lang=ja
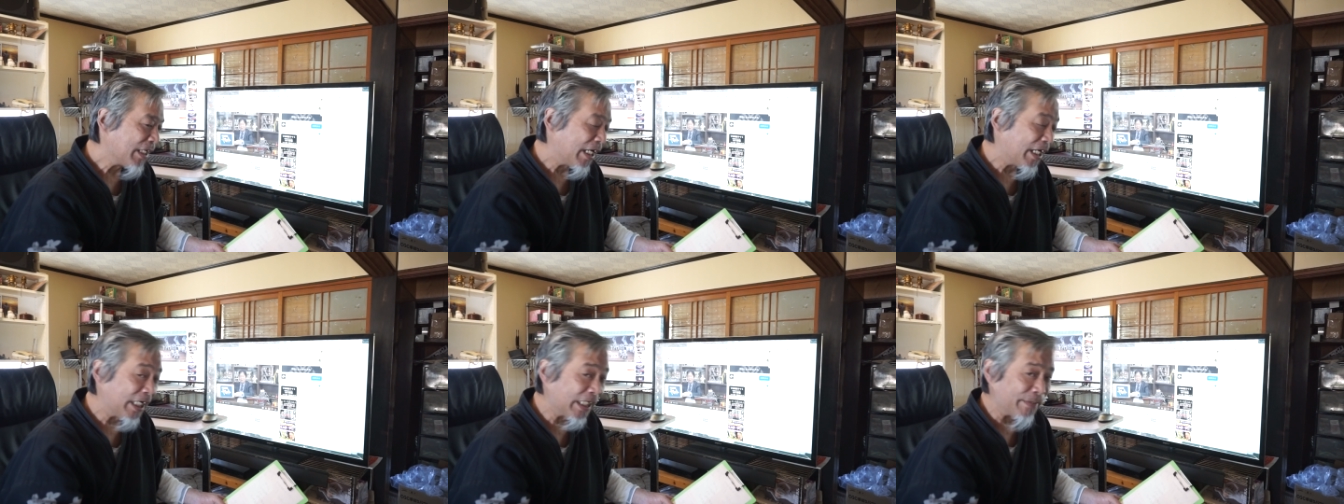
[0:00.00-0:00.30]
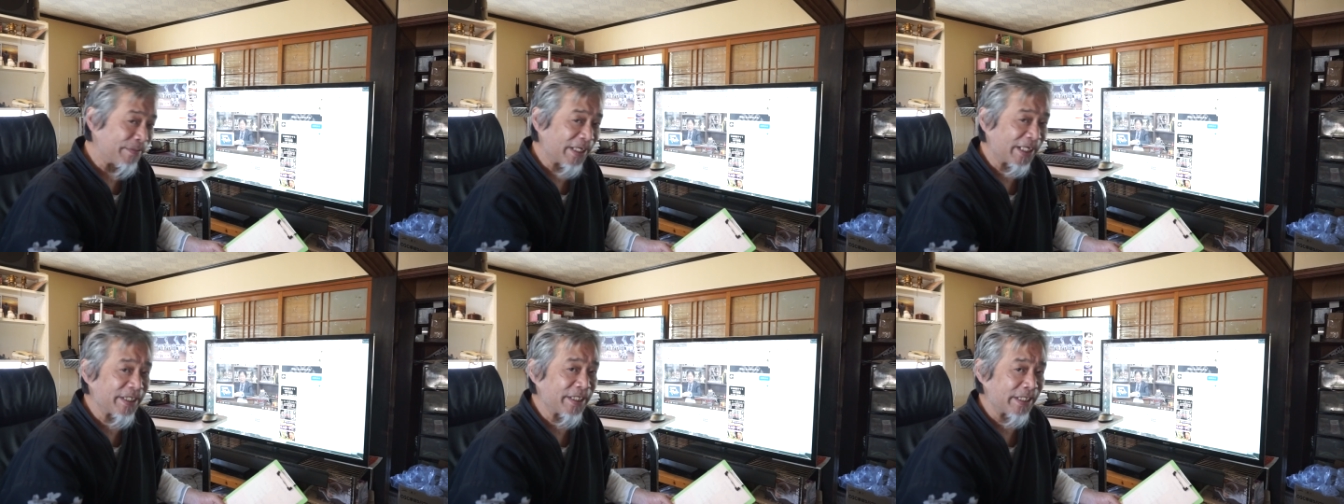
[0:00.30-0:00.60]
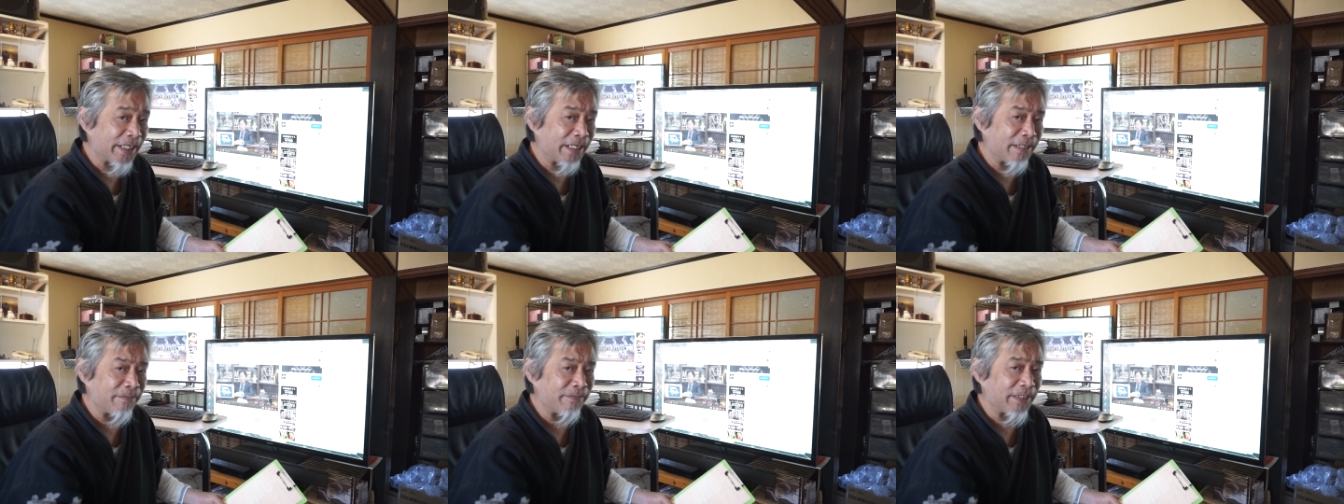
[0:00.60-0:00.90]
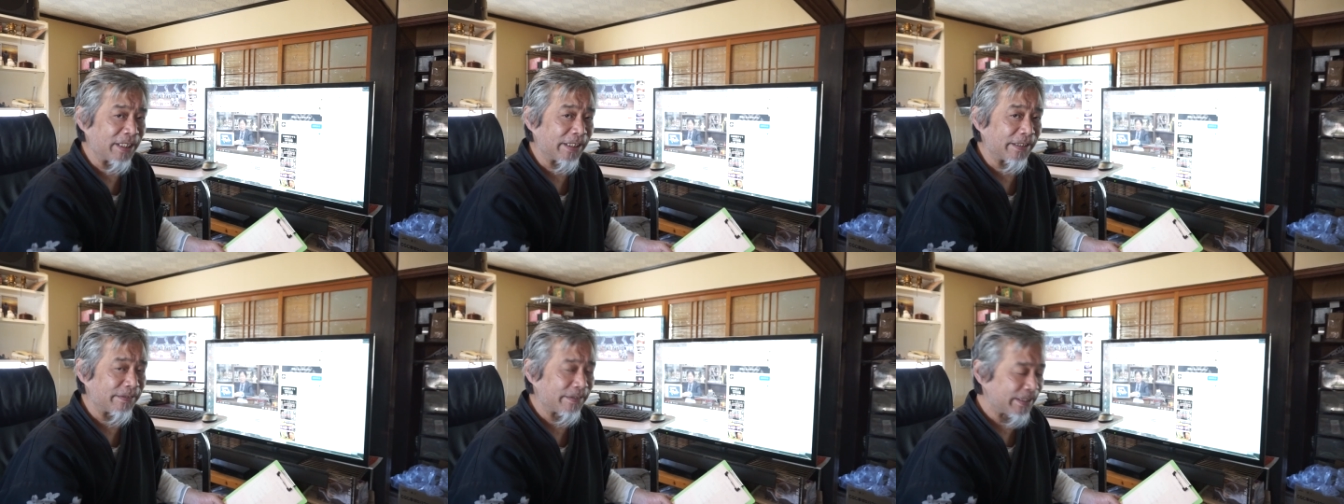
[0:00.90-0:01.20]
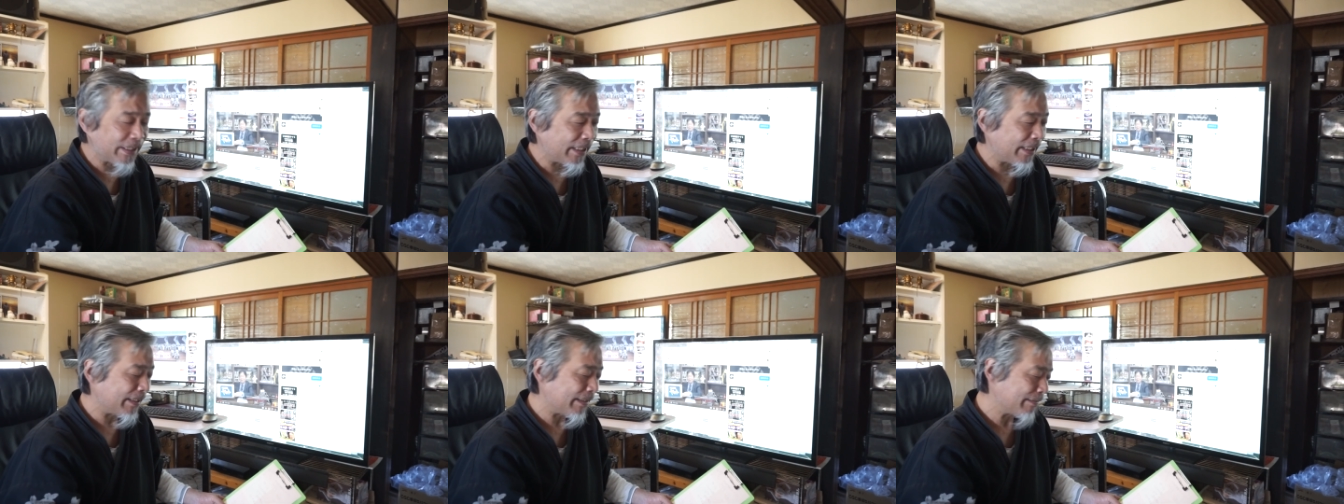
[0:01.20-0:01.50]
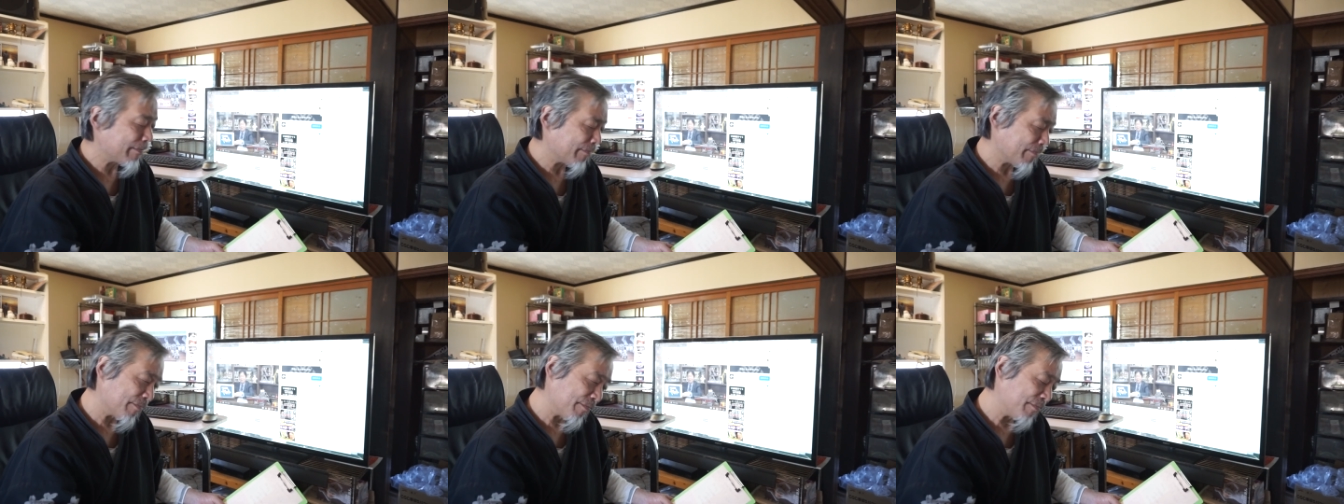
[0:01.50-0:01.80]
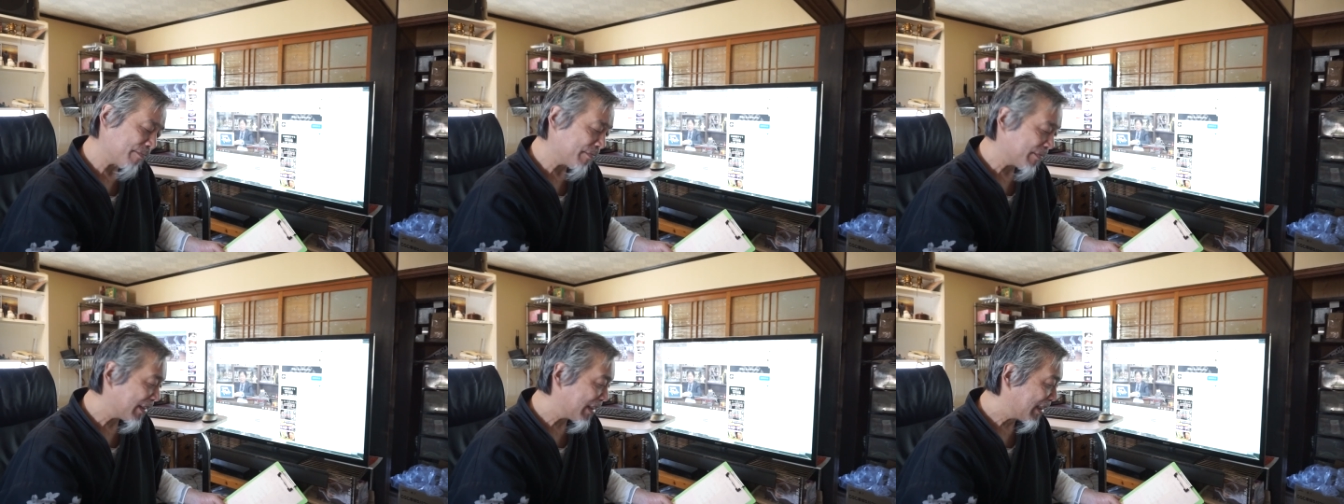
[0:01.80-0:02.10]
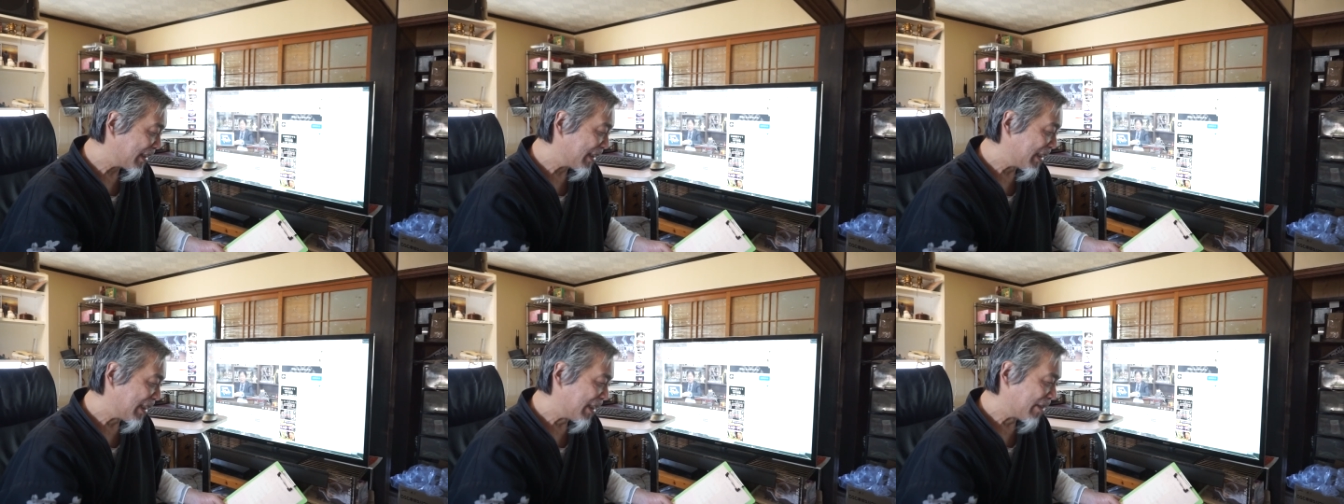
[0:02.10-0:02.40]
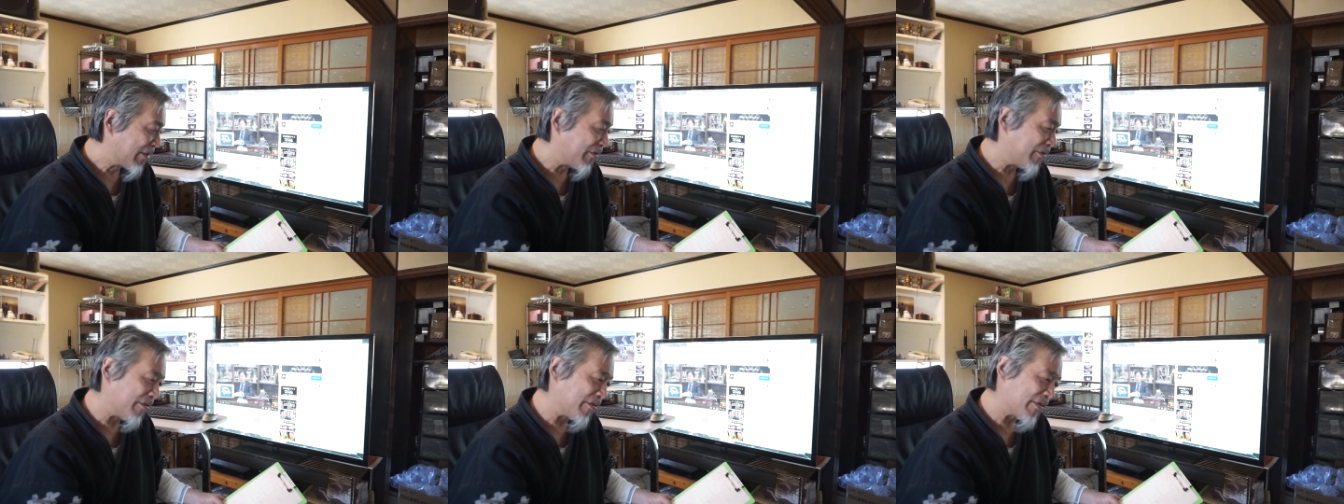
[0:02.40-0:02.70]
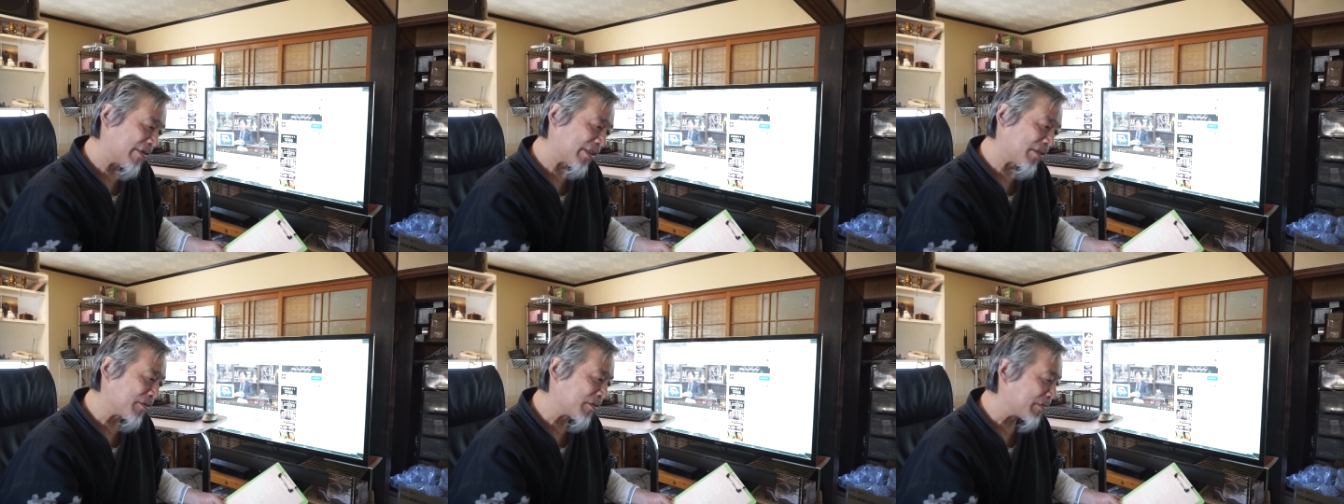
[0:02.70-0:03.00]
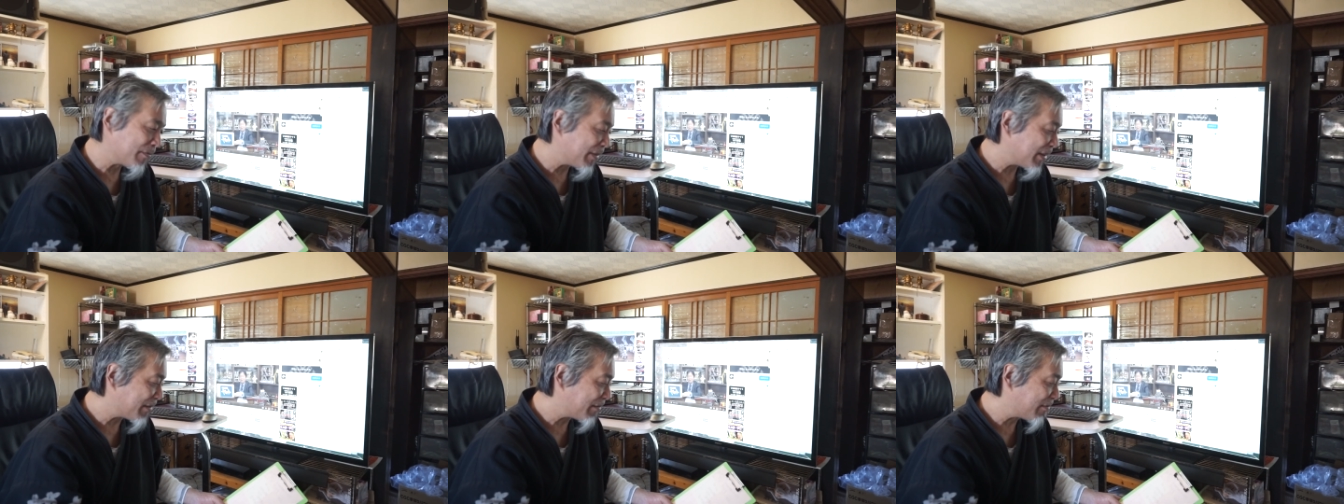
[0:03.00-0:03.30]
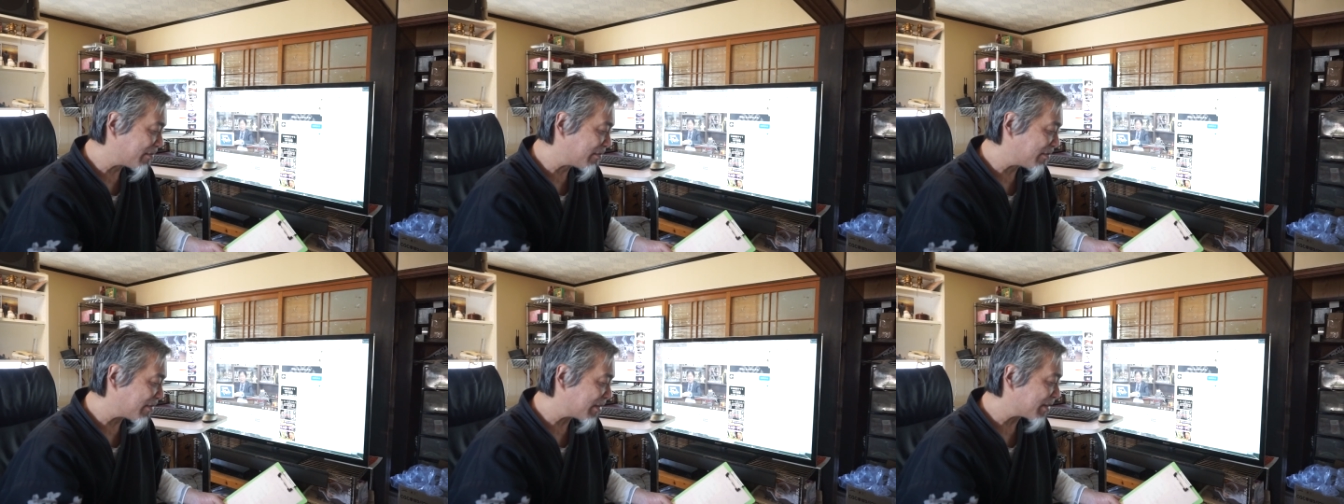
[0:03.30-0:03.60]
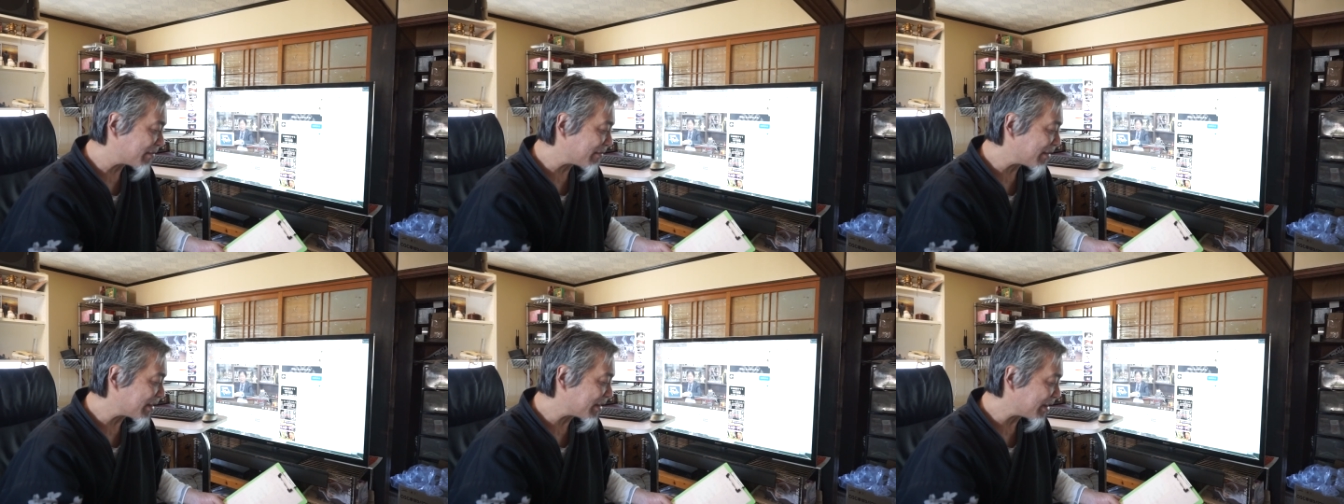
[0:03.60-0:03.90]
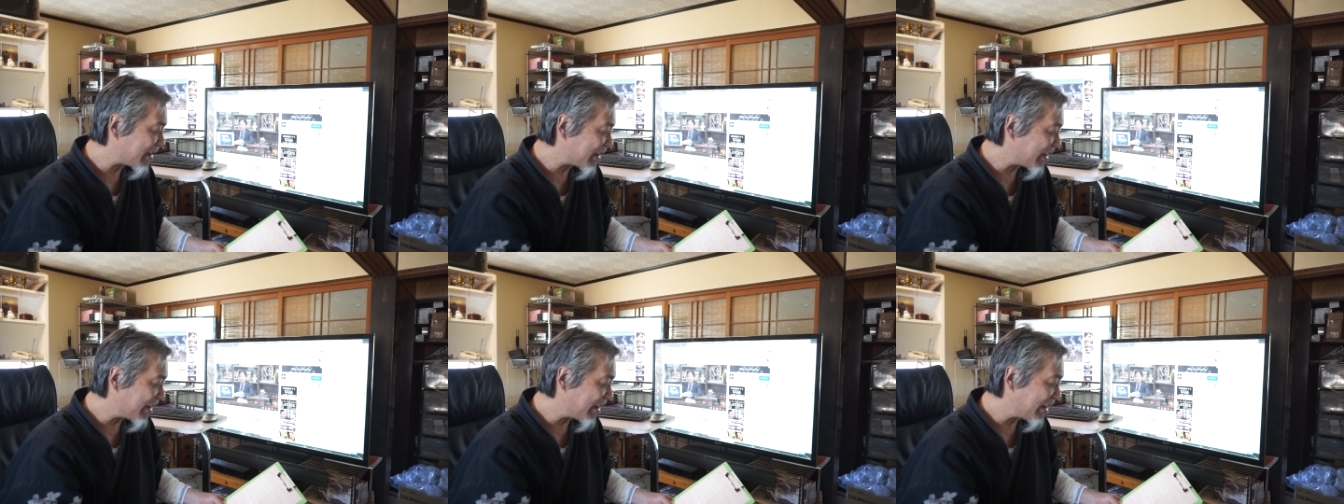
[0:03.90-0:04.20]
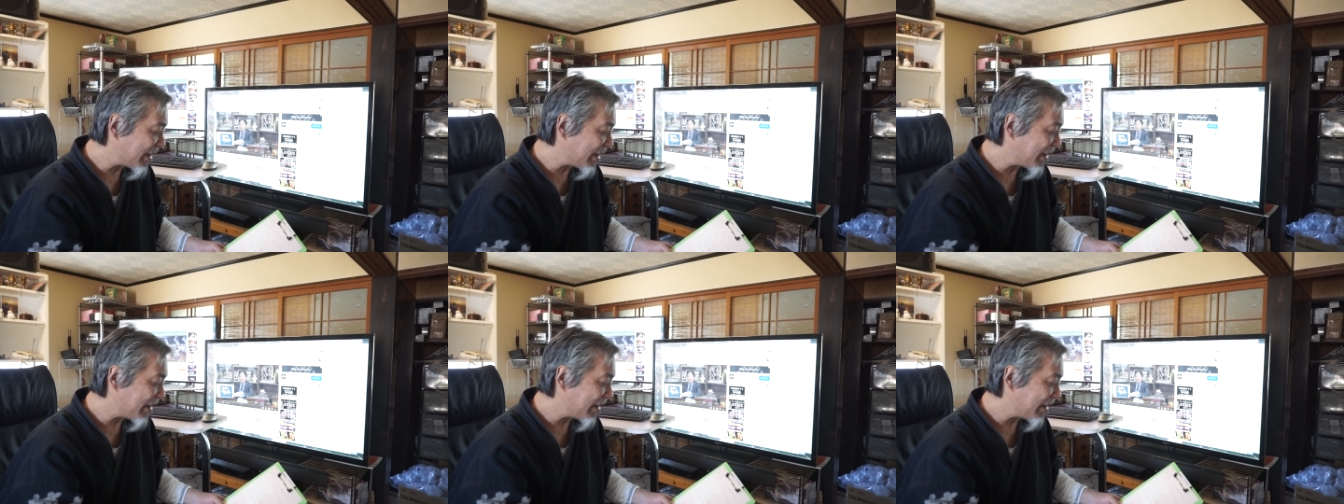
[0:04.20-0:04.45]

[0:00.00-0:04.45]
アニメ化されるみたいですねこれはちょっとびっくりしましたね